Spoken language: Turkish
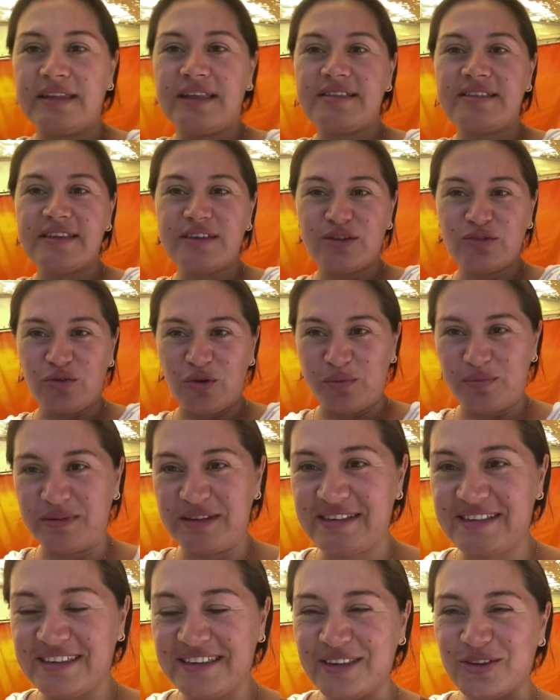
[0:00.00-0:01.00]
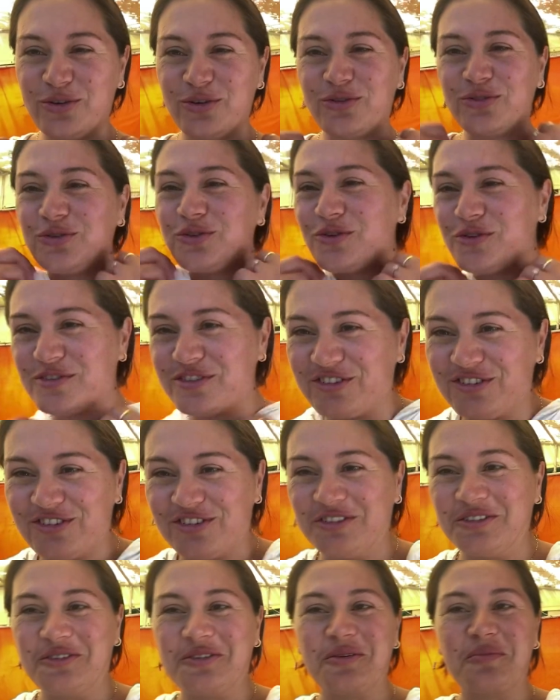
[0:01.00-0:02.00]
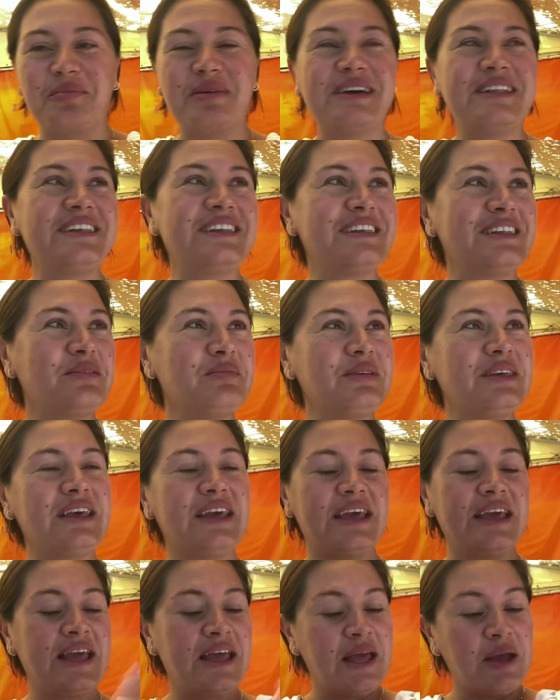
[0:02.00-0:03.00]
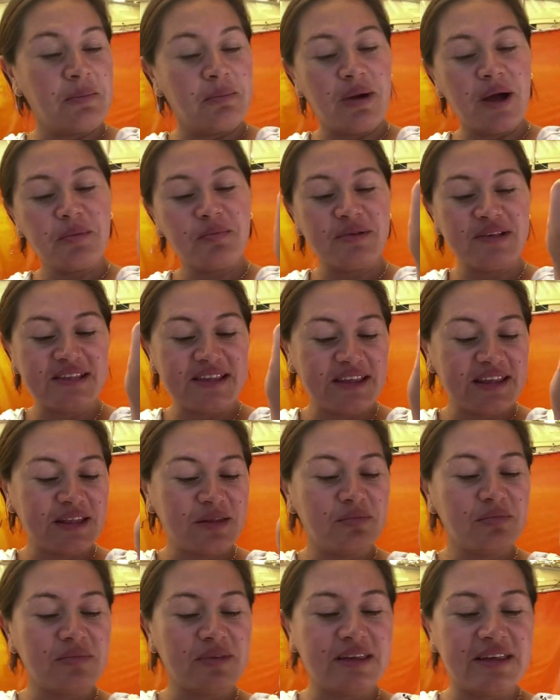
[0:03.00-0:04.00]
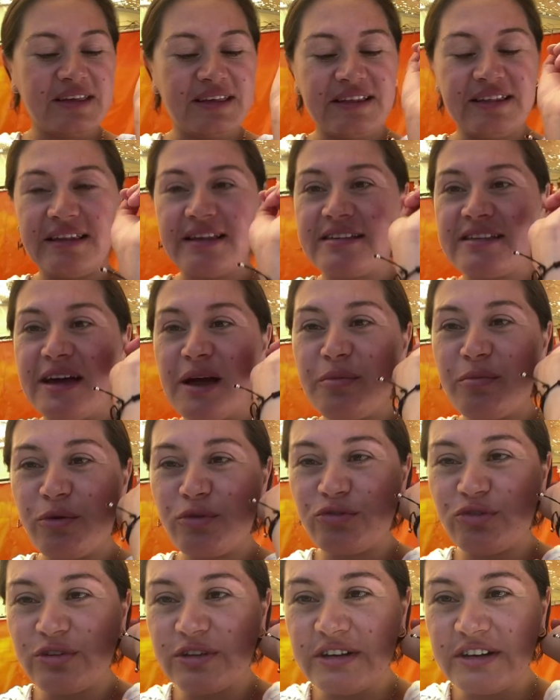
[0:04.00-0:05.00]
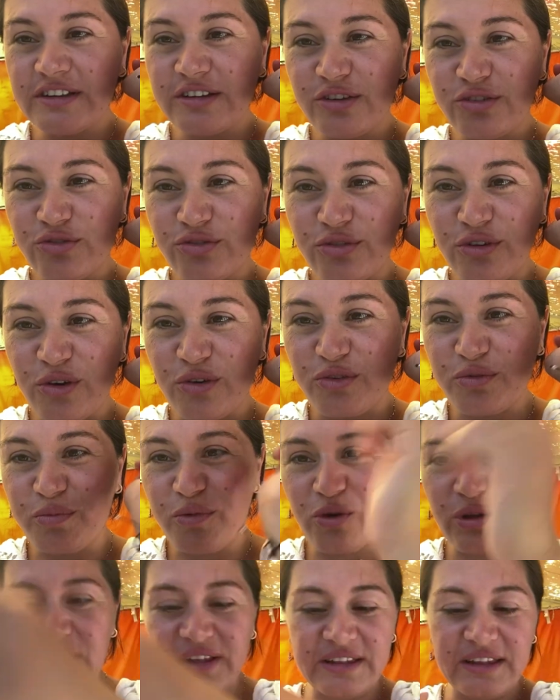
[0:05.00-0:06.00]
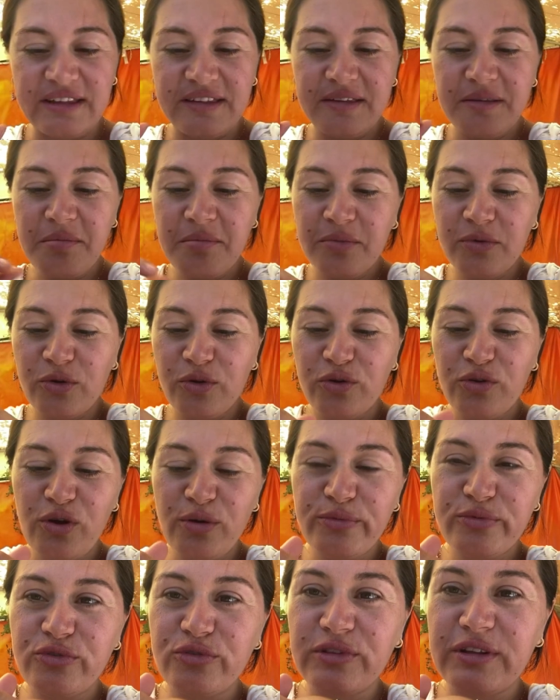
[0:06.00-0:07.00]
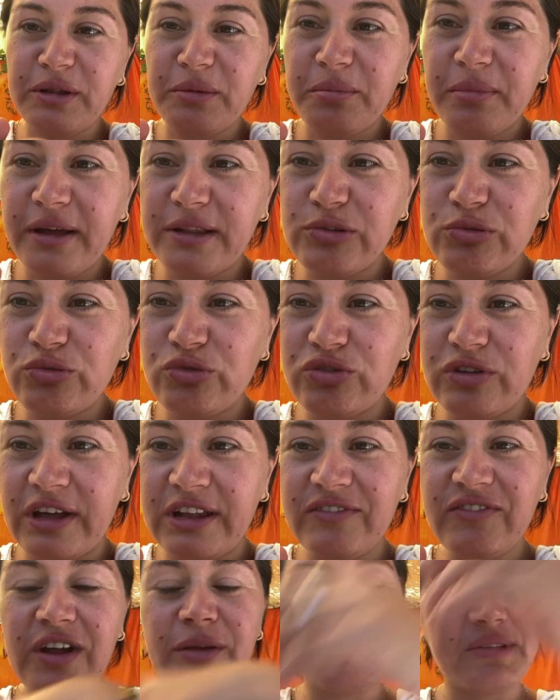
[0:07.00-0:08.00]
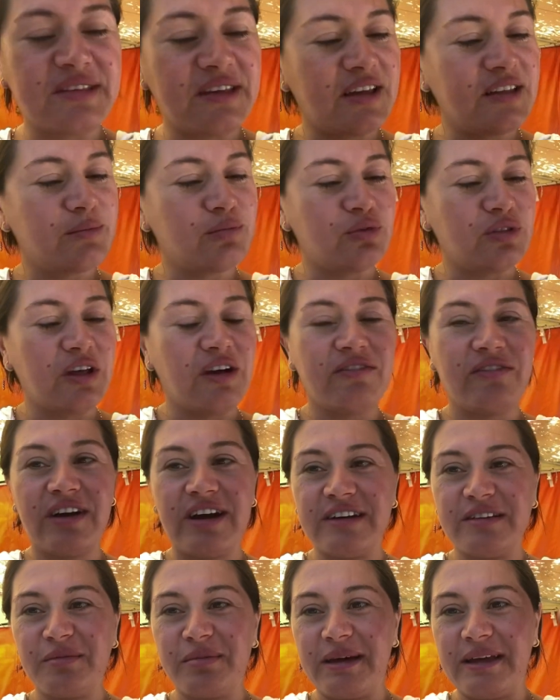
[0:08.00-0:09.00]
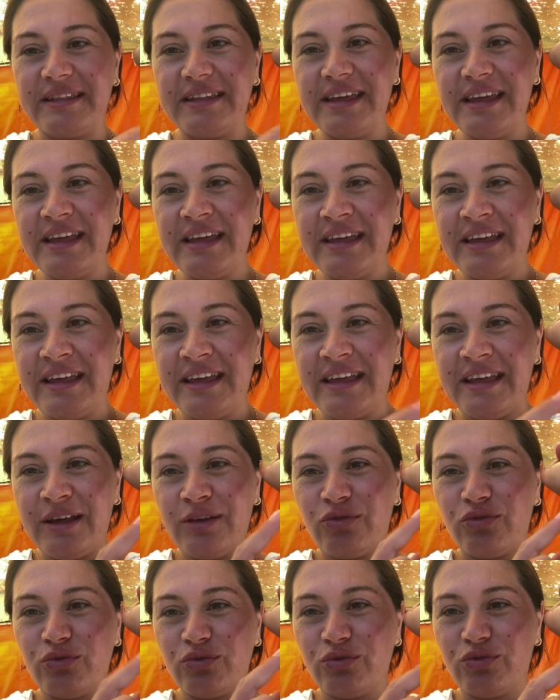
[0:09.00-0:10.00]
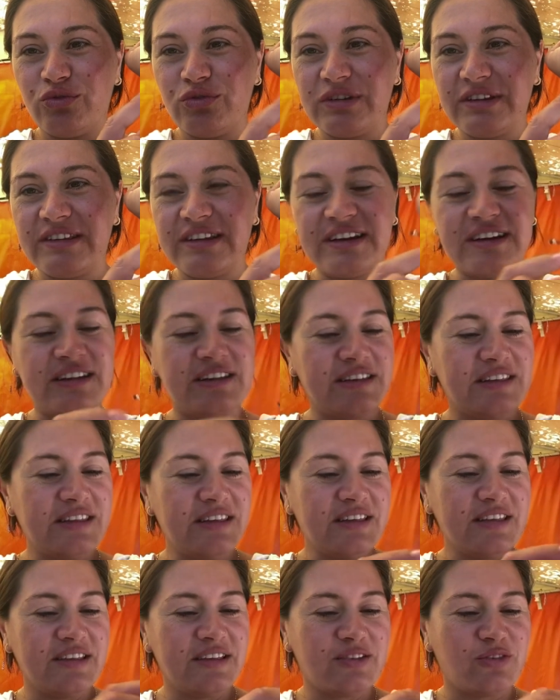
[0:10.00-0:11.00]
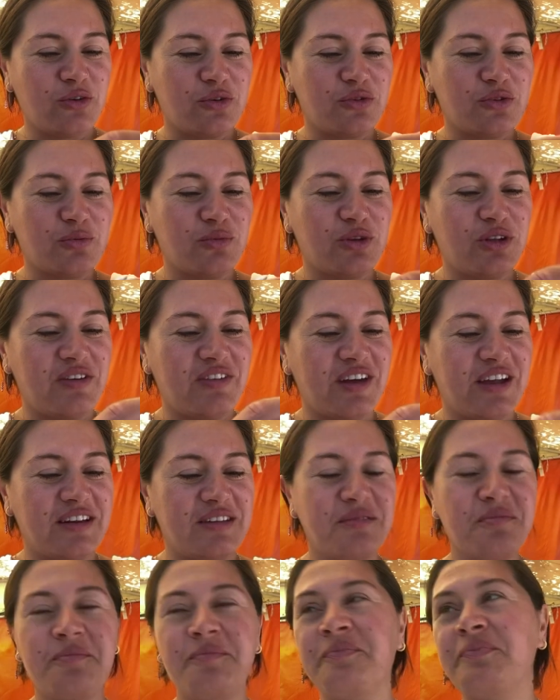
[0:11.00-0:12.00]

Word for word: nazarı toplasın kötü göz için diyor. Ben de dedim ki bak biz de dedim e, nazar boncukları taşıyoruz böyle dedim. Görüyor musun dedim bende 3 tane var bir tane de bundan vardı bende. Şunun ucunda takılıydı. Söktüm ona verdim.